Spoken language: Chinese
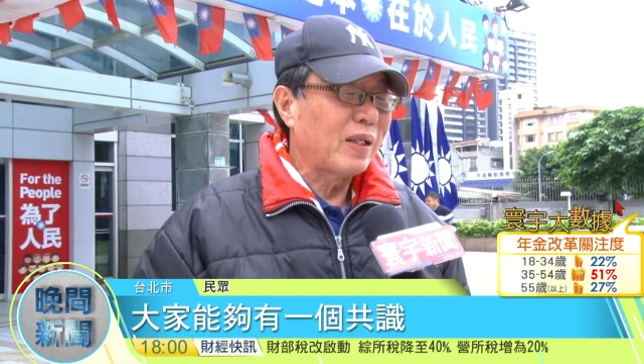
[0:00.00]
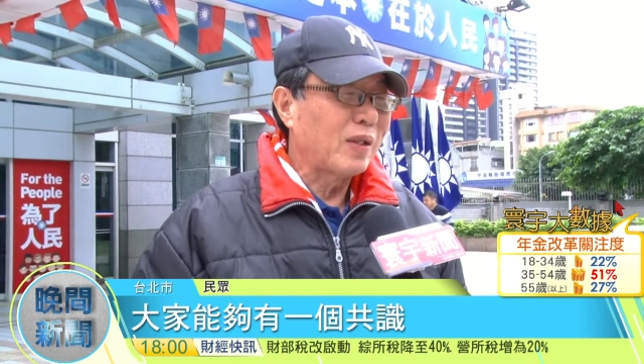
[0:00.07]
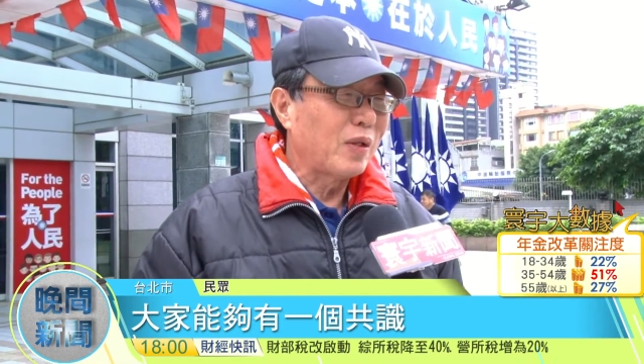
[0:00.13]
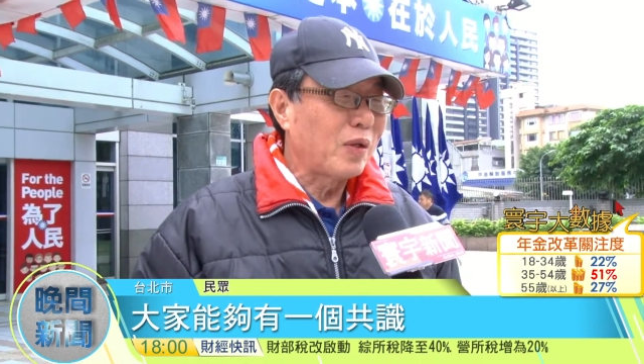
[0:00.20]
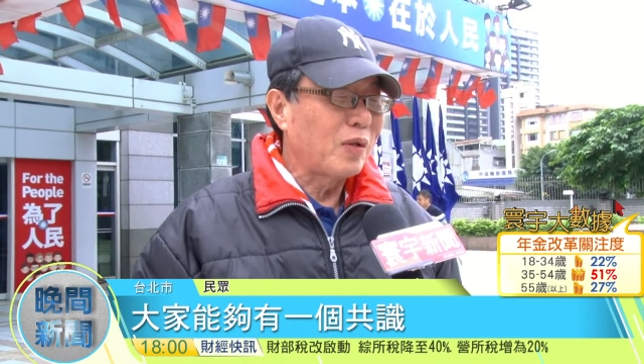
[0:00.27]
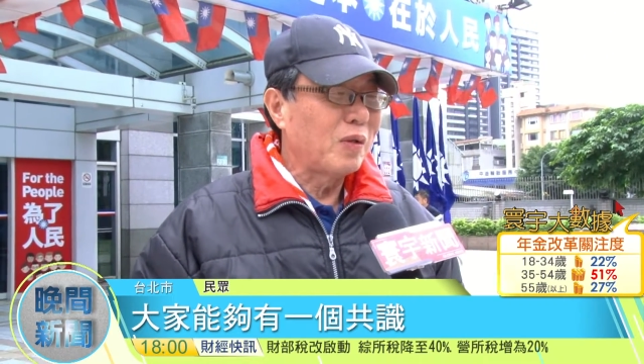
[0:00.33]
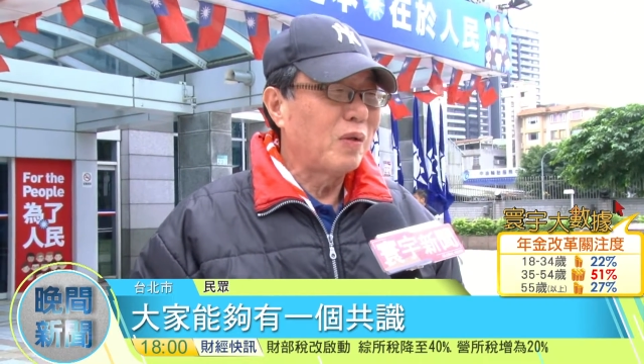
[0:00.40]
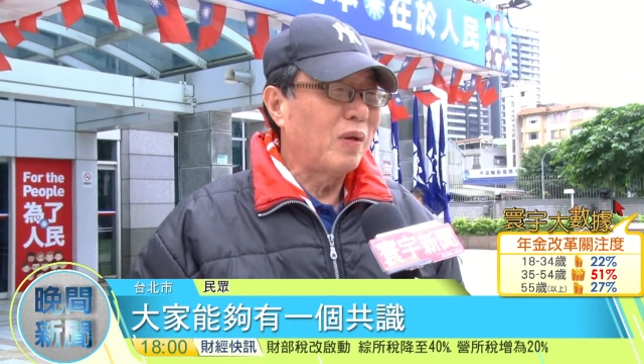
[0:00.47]
能
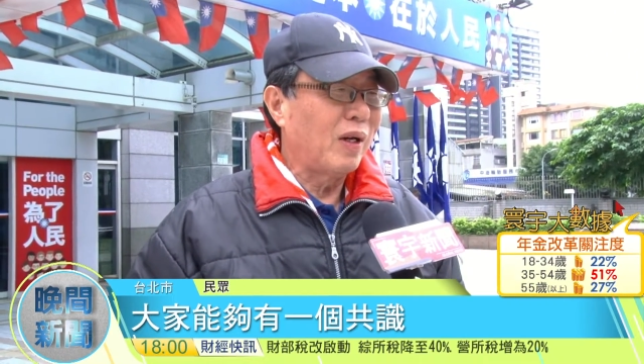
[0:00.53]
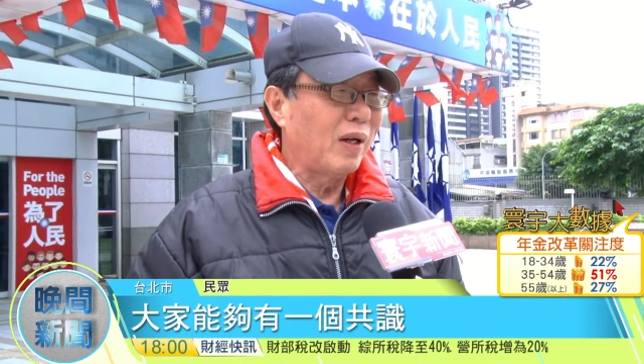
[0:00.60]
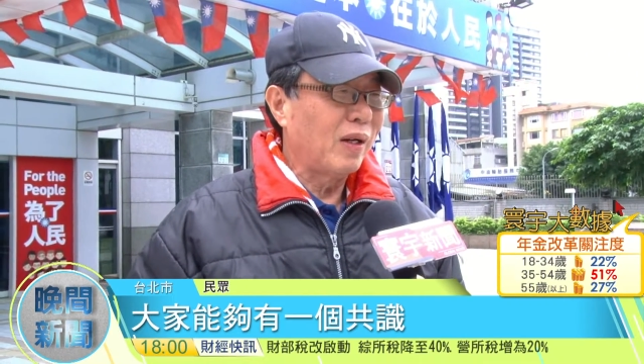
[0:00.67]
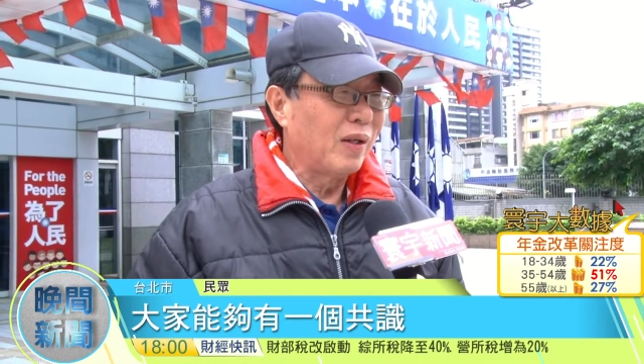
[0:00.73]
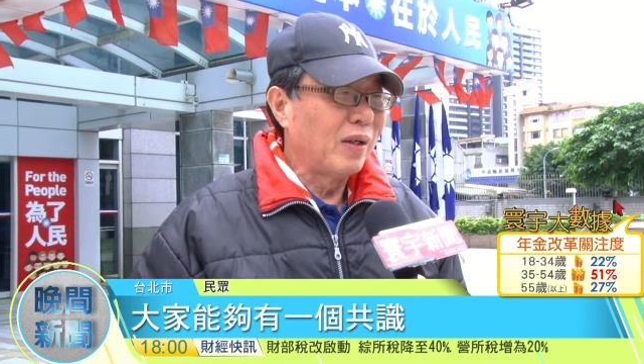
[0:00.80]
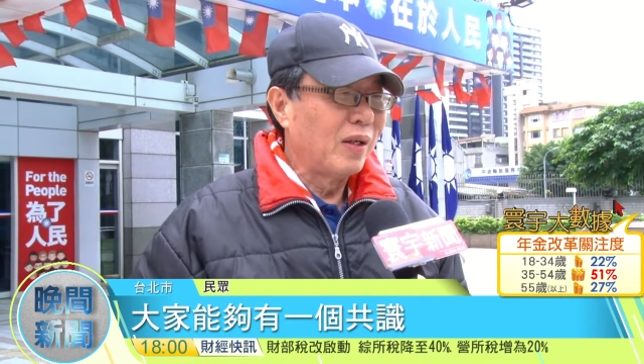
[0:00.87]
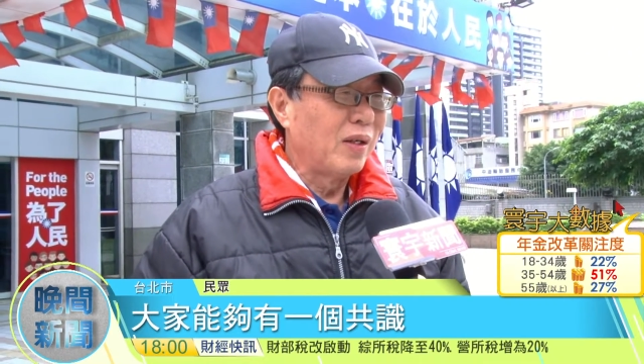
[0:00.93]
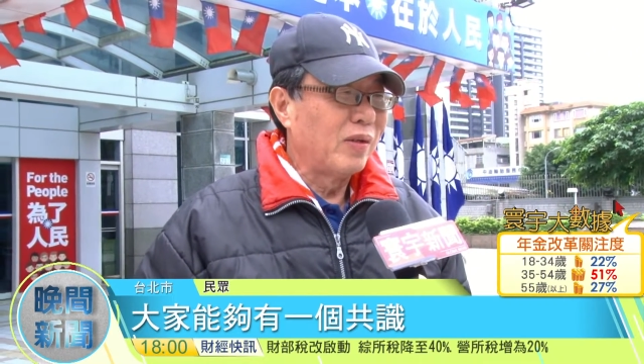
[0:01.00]
够哈
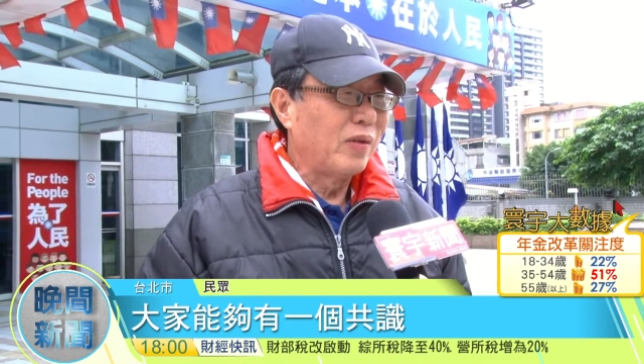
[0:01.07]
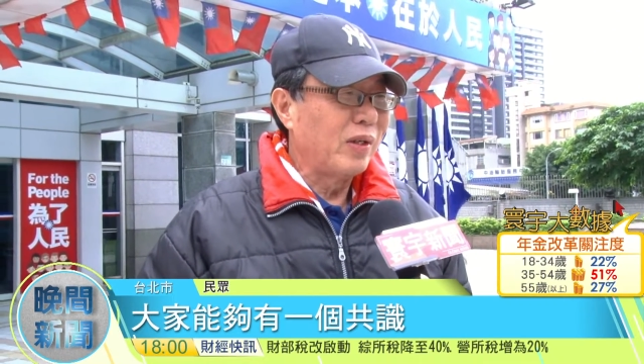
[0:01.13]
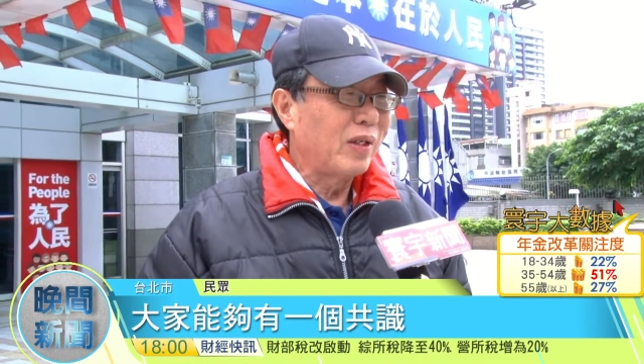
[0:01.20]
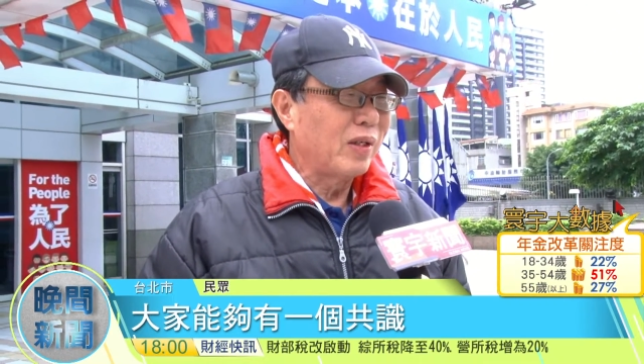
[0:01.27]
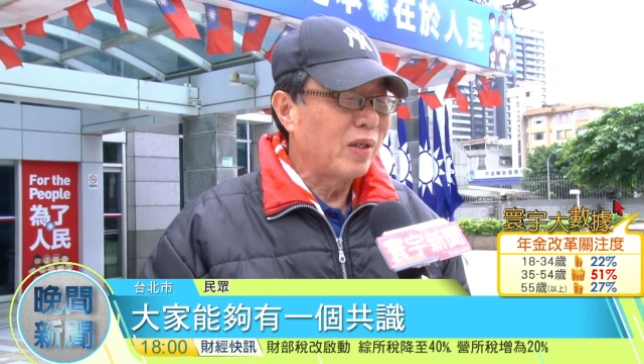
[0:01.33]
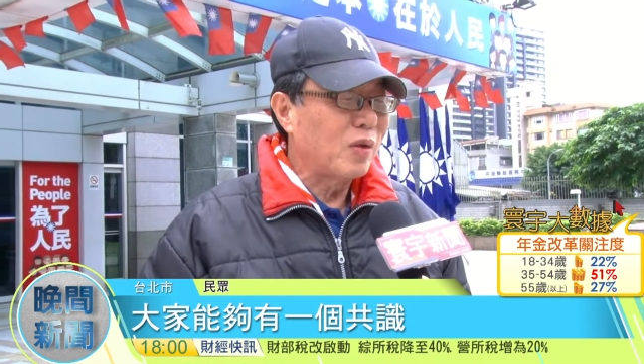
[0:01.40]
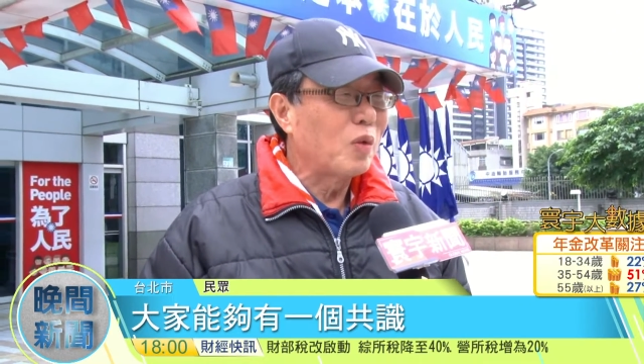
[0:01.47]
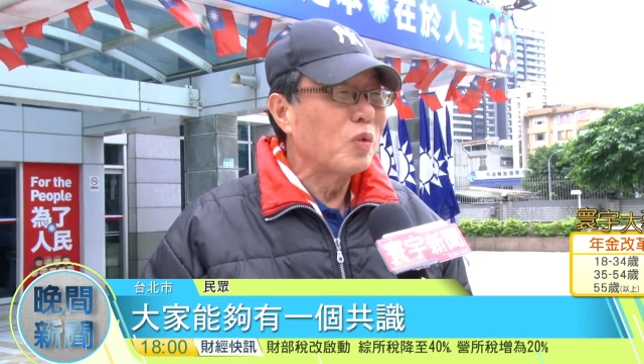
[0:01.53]
有一
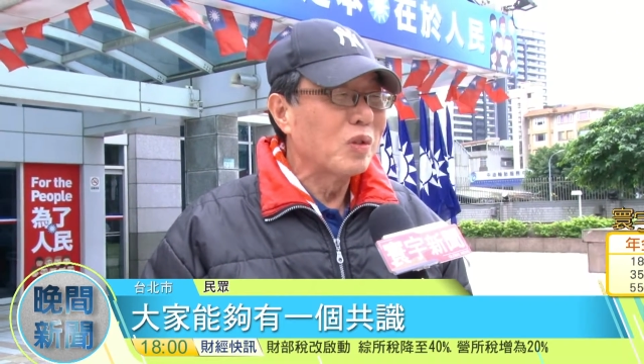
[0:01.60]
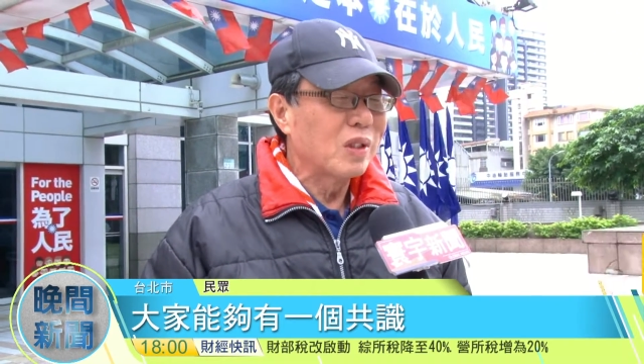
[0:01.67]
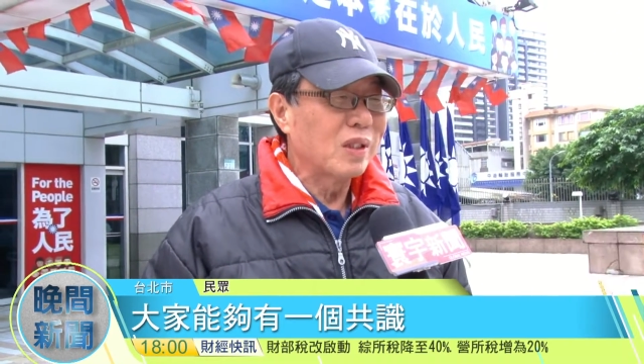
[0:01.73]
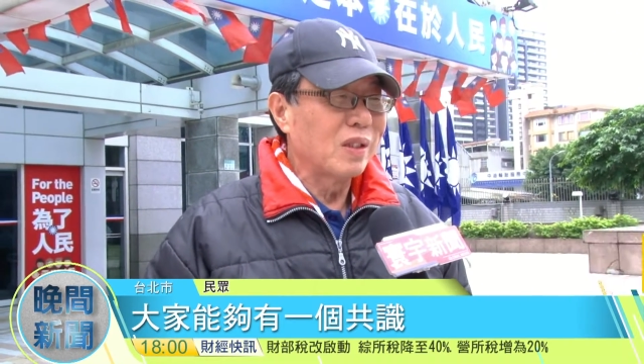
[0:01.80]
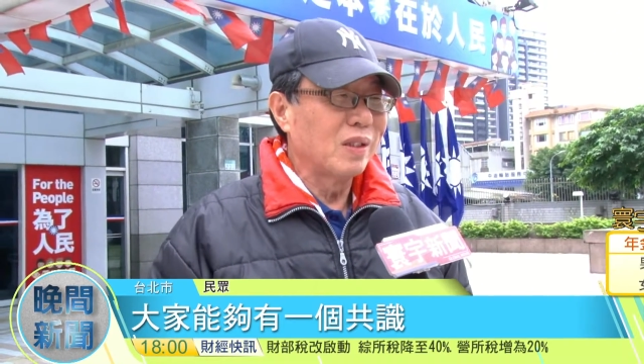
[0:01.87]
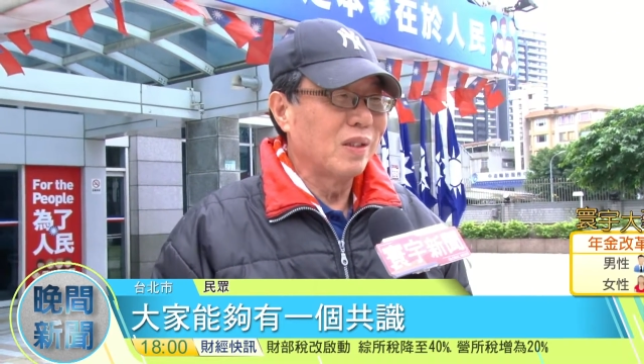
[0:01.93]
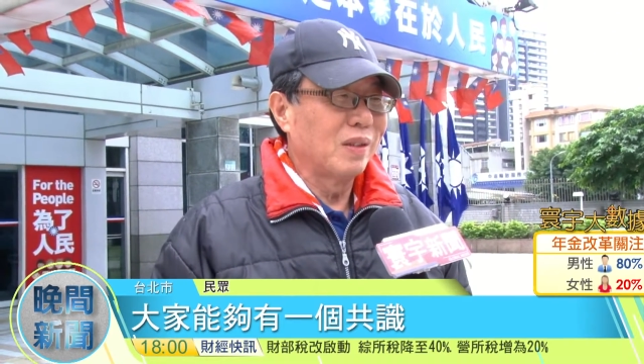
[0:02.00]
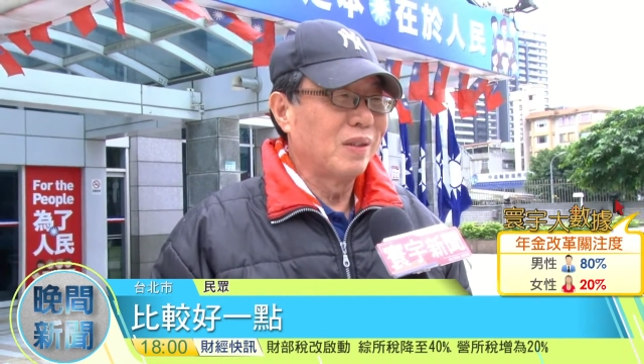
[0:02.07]
个共识。